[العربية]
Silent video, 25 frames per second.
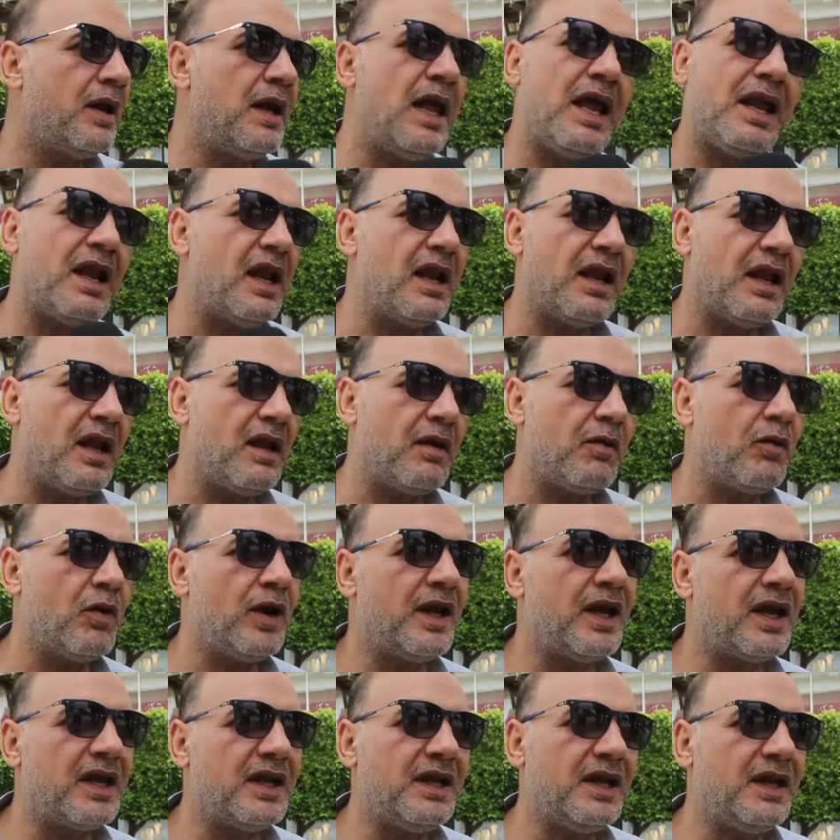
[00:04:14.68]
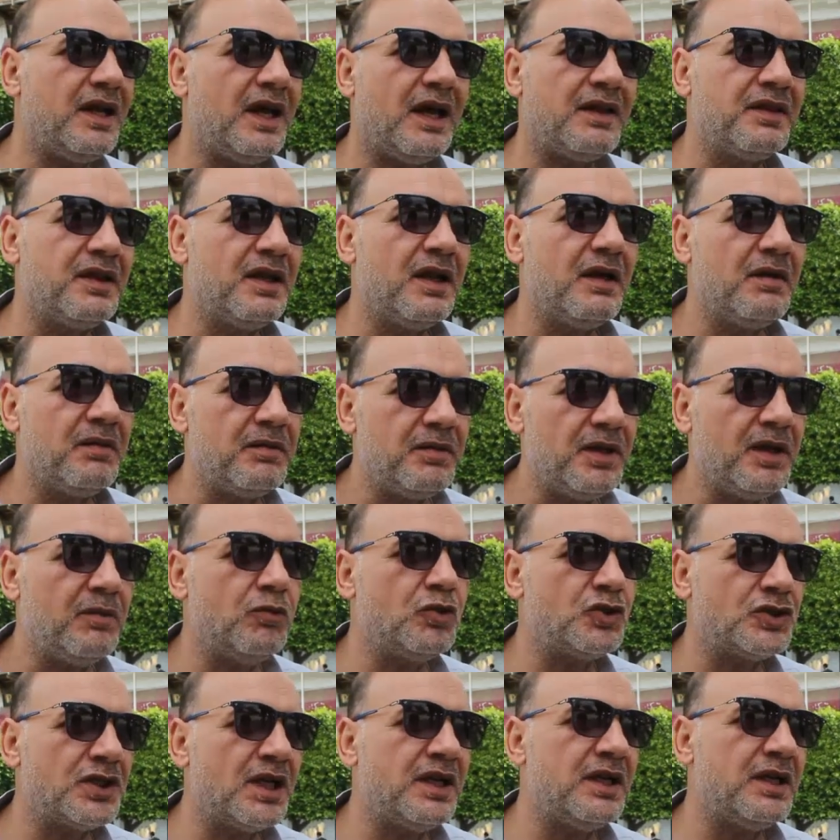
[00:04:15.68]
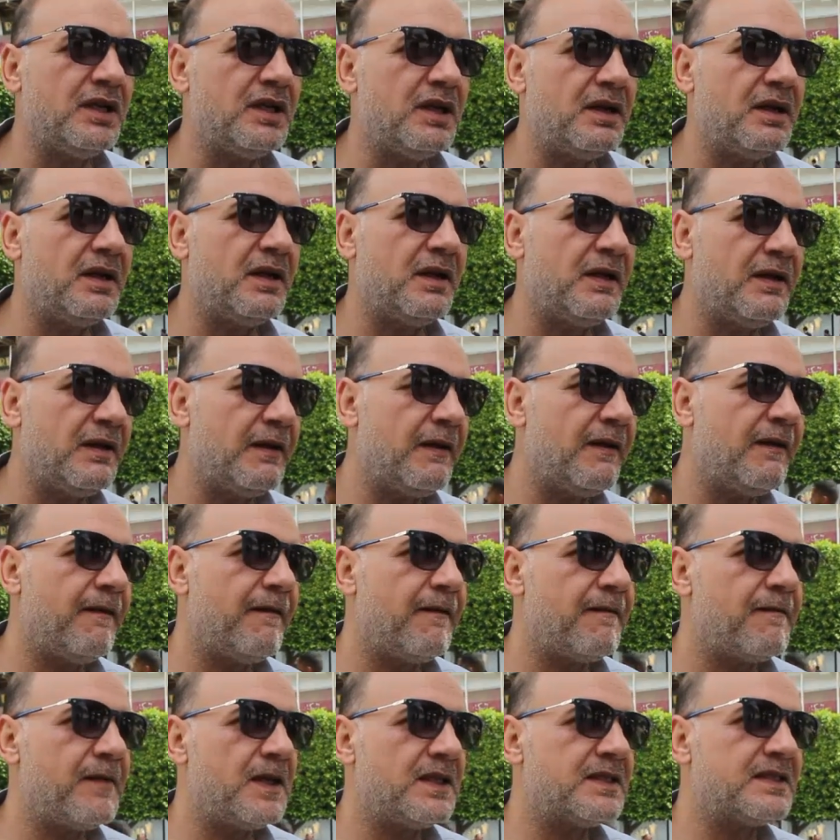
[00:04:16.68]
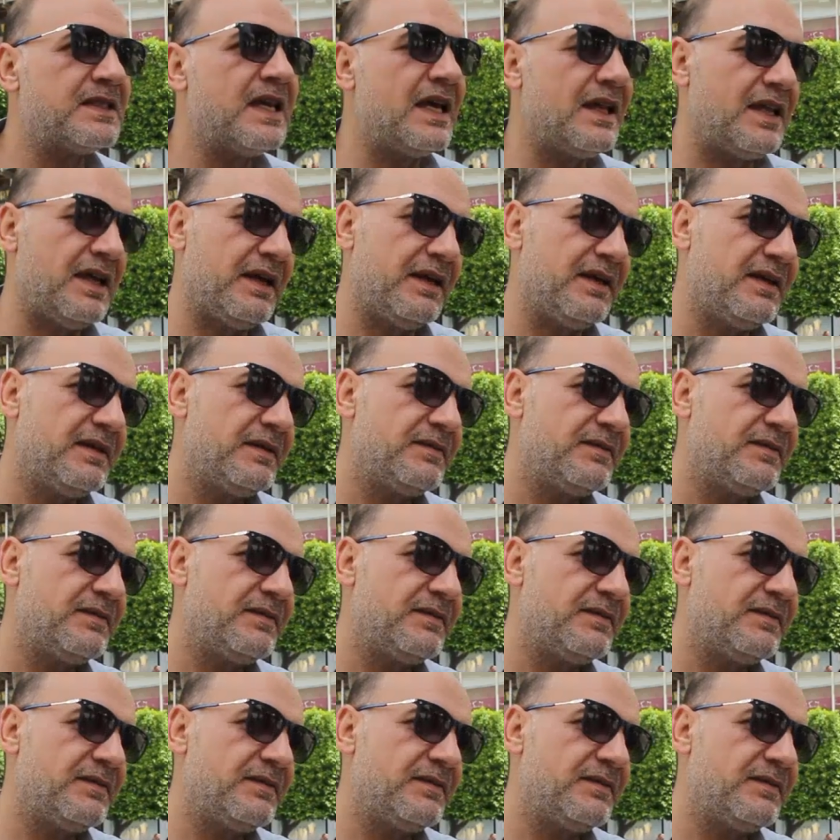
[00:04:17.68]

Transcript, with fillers: لا لا لا ولكن احنا عندنا بيحبوا الشاي الساده